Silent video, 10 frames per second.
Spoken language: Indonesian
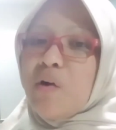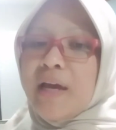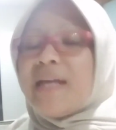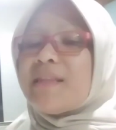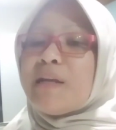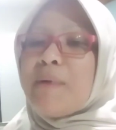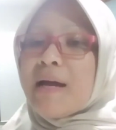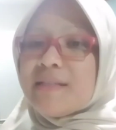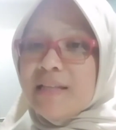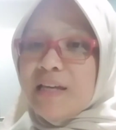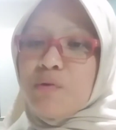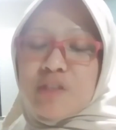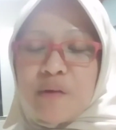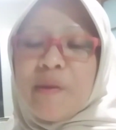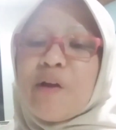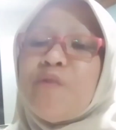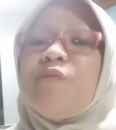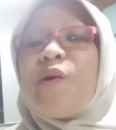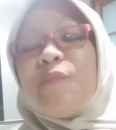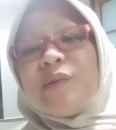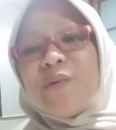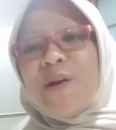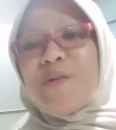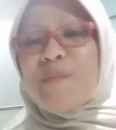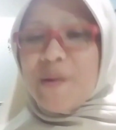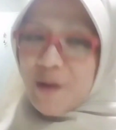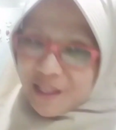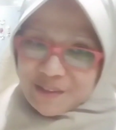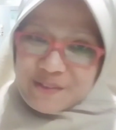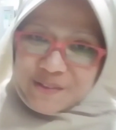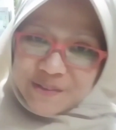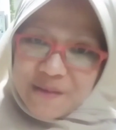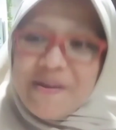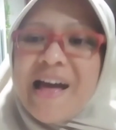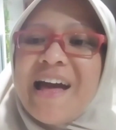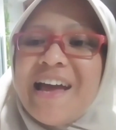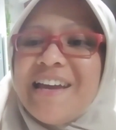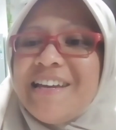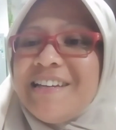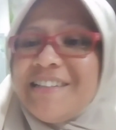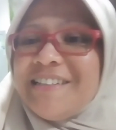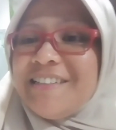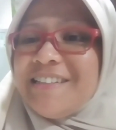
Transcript: Oke, terima kasih. Wassalamualaikum warahmatullahi wabarakatuh. Bye-bye.